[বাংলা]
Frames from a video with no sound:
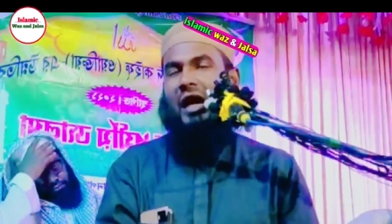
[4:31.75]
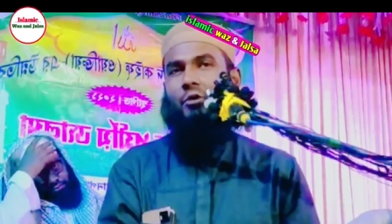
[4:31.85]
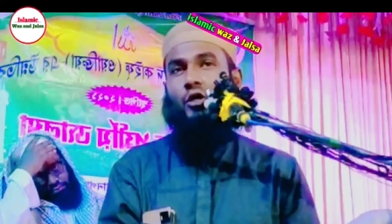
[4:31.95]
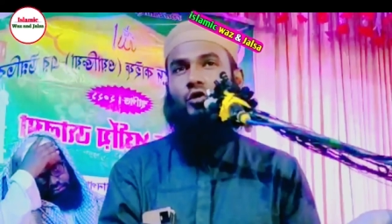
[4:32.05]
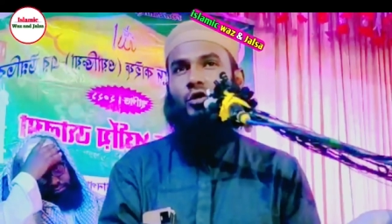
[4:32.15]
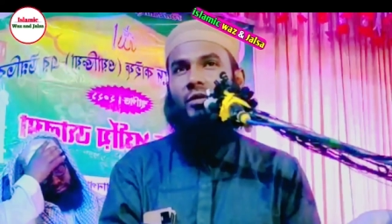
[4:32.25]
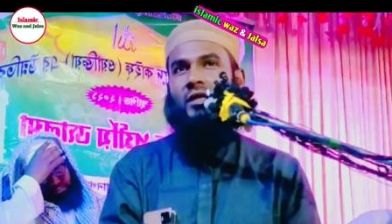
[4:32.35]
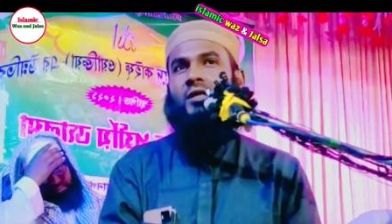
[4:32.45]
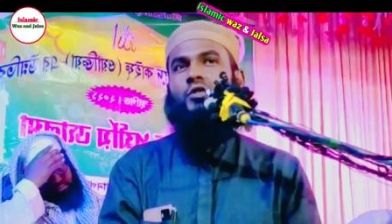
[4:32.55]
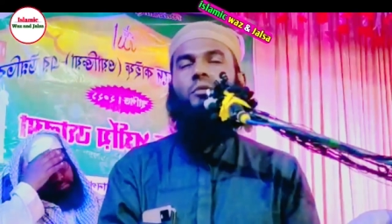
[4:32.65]
আমল করবে
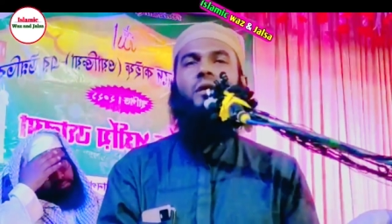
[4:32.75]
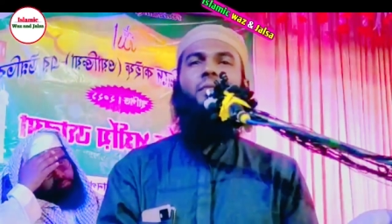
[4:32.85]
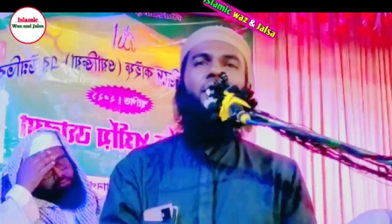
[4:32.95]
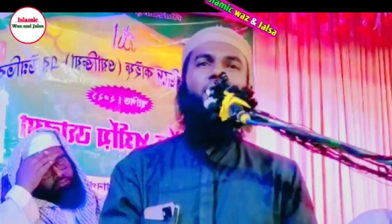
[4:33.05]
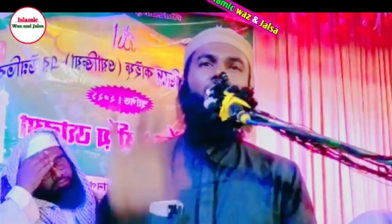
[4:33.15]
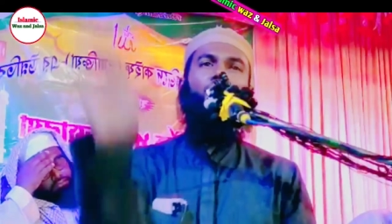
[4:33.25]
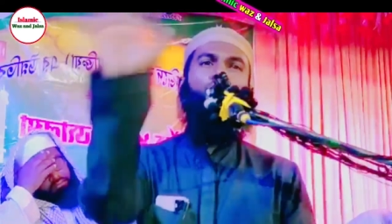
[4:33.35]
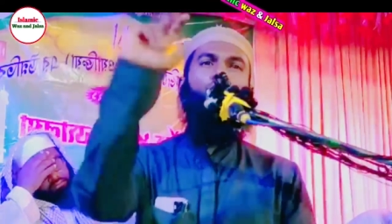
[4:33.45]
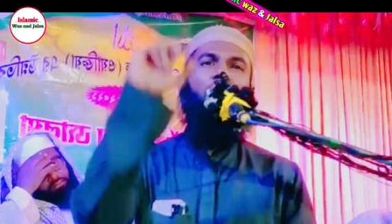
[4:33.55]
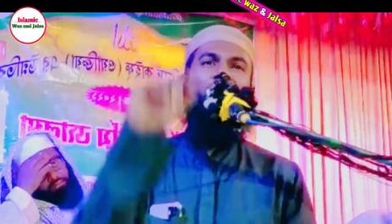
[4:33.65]
তোমার বাড়িতে কোনো
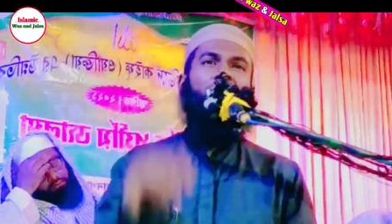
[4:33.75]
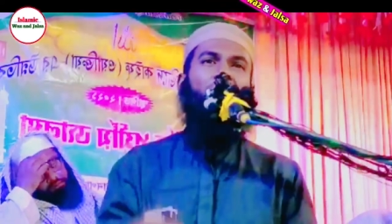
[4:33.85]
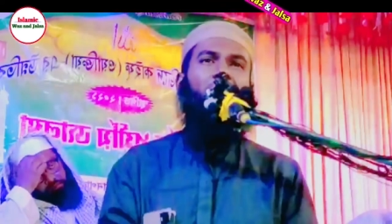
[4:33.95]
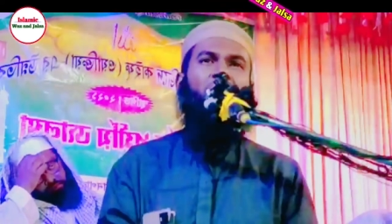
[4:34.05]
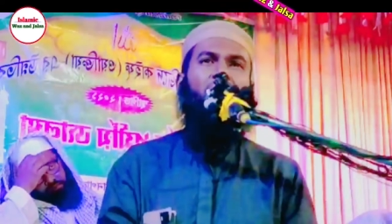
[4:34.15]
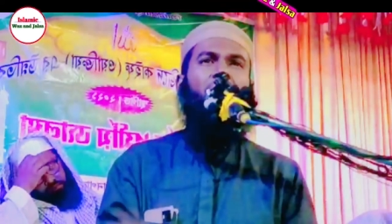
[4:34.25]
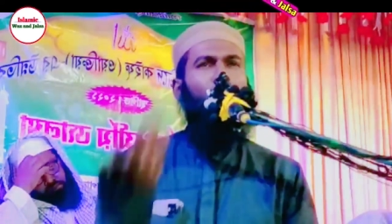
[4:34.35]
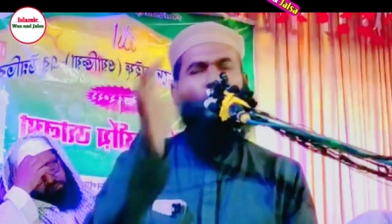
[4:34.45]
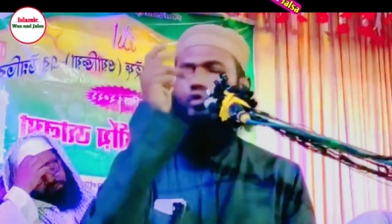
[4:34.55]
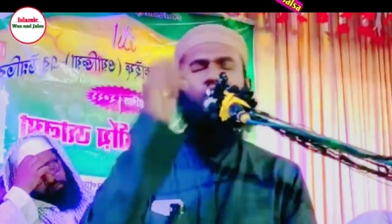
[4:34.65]
চোর আসতে পারবে না
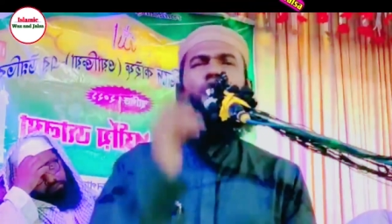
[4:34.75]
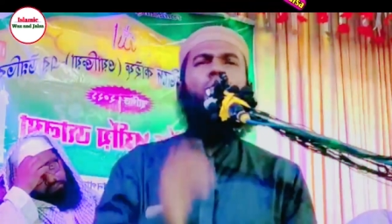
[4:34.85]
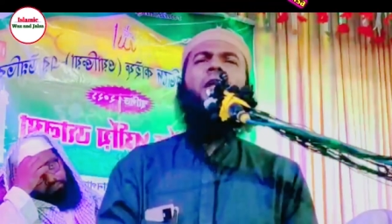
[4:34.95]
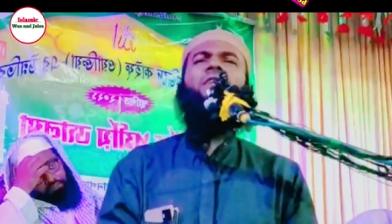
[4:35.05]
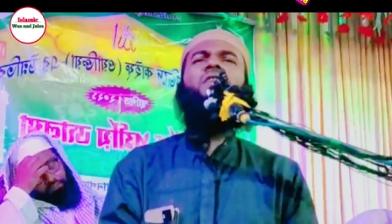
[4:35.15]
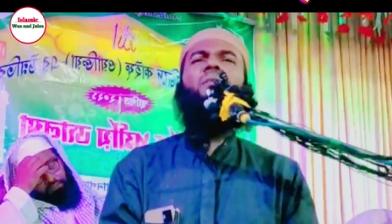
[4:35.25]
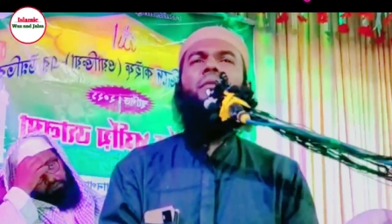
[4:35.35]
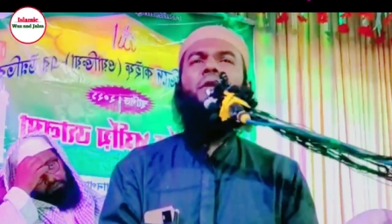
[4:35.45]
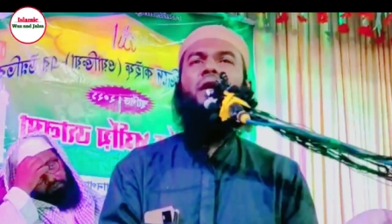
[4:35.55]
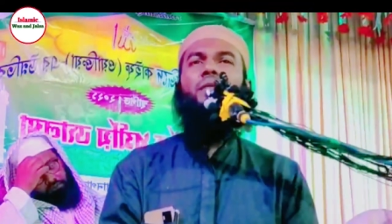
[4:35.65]
কোনো দুশ্মন আসতে
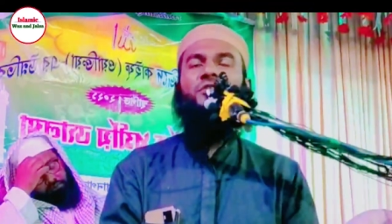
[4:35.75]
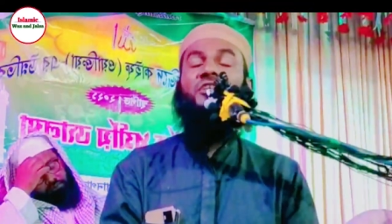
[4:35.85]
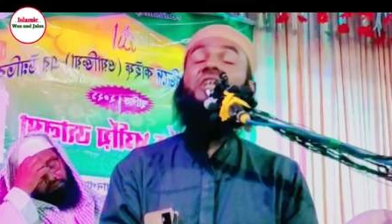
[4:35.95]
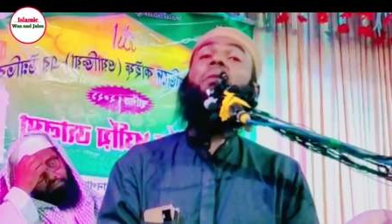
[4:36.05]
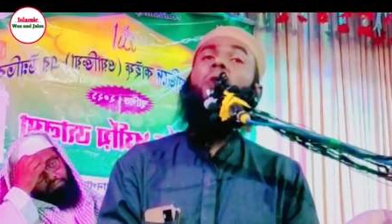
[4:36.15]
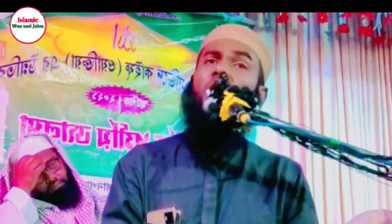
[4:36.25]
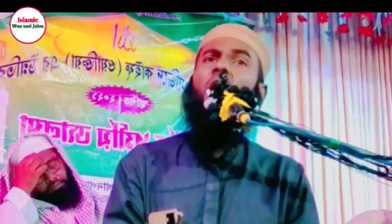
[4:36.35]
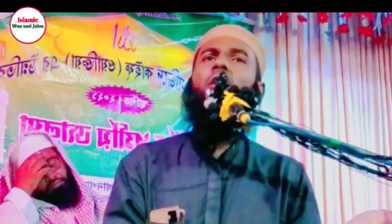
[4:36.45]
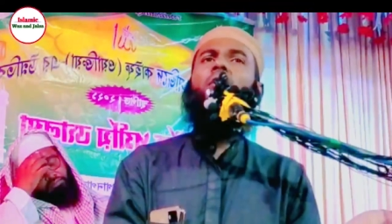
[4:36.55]
পারবে না বলছে কি বলো